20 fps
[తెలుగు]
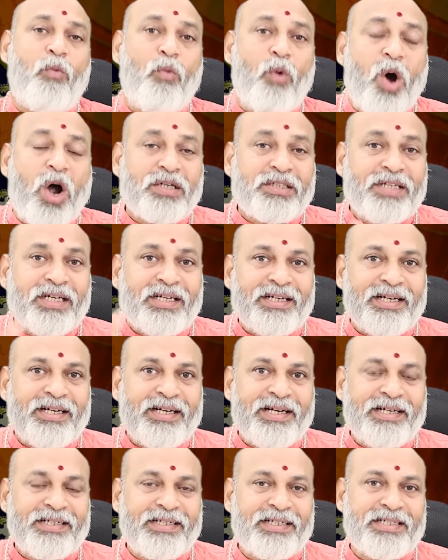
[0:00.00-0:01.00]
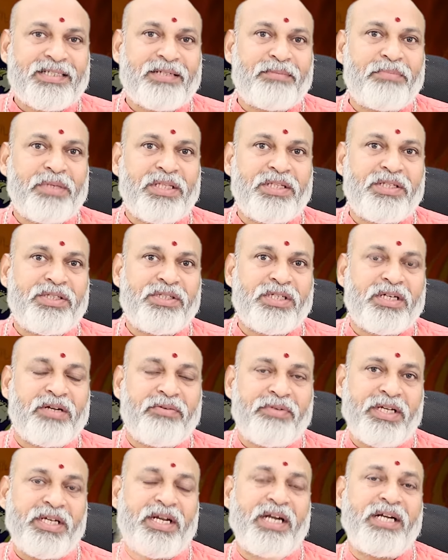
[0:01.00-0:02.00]
వాటర్ రిలేటెడ్
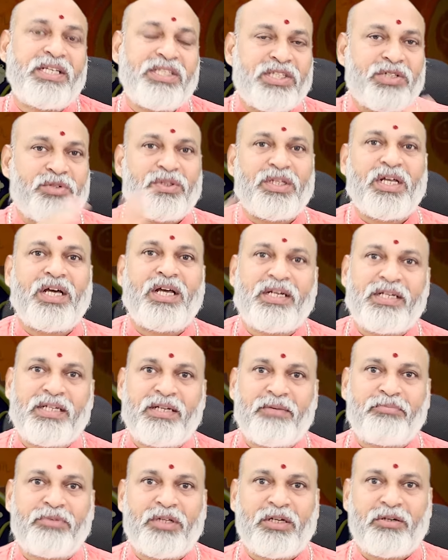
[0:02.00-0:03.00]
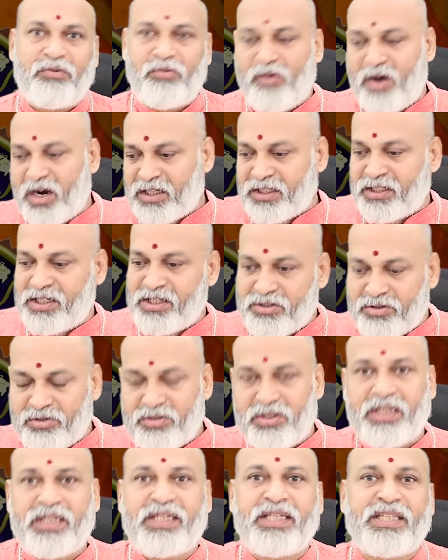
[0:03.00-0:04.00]
సంబంధించినవి అంటే చిన్న ఉదాహరణ చెప్తాను వాటర్
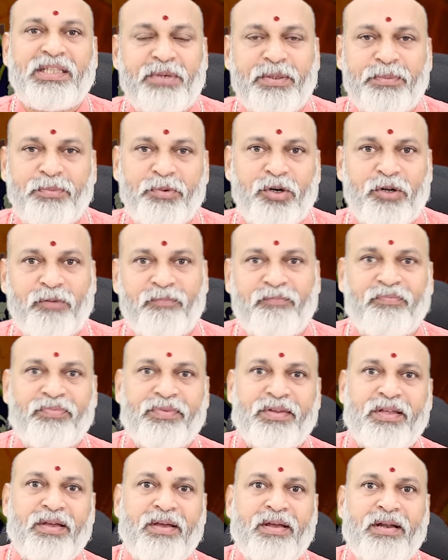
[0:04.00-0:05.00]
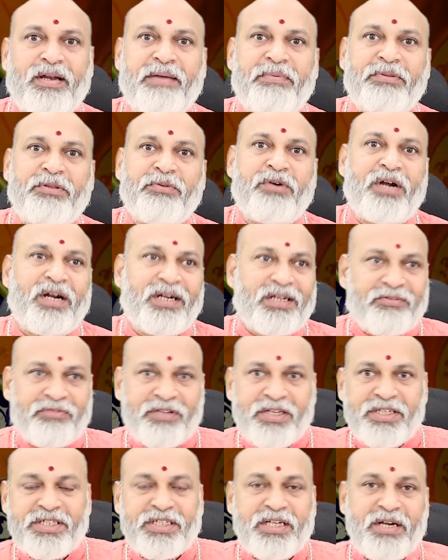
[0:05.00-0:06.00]
తీసుకుంటుంటే కింద పడిపోవడం లేకపోతే వాటర్
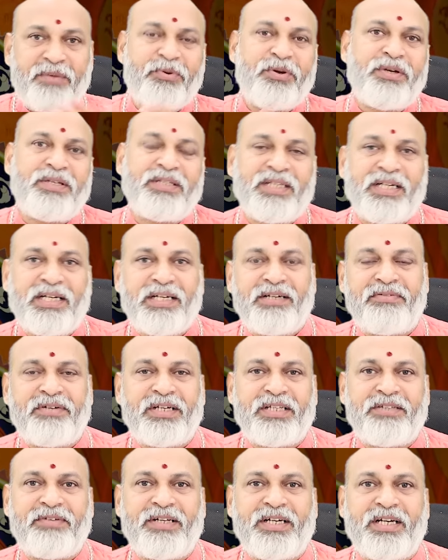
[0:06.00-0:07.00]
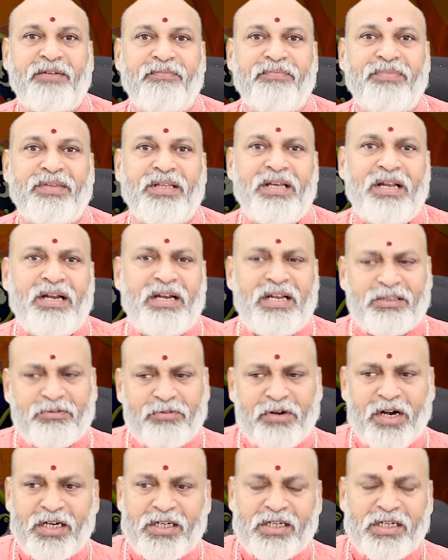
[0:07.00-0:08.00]
వేస్ట్గా పోయిందనేటువంటిది వినడం లేకపోతే
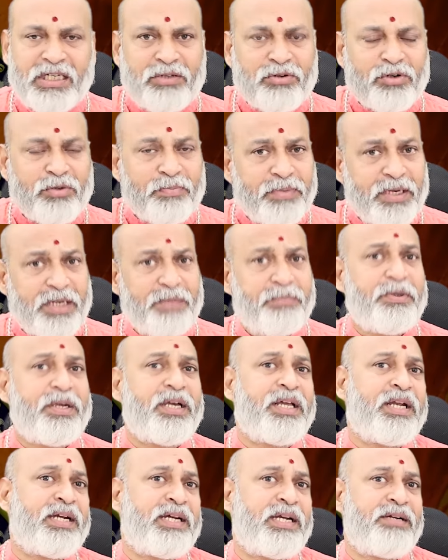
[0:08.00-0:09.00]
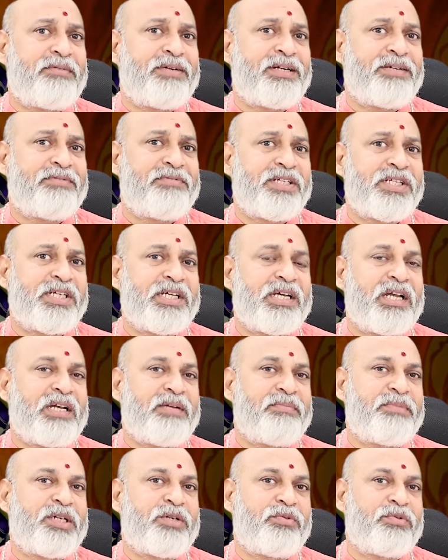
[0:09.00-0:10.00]
వాటర్లో ఎవరో పడిపోయారనేటువంటి
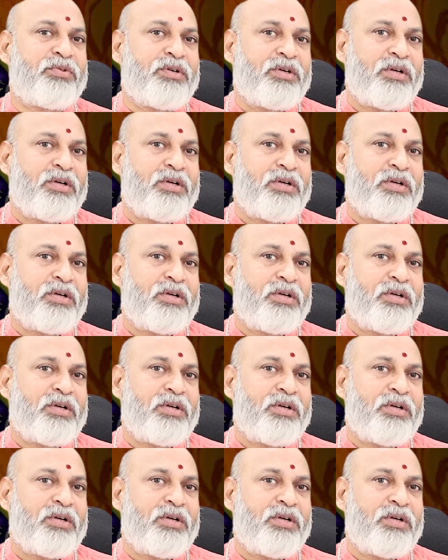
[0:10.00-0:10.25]
విషయాలను మీరు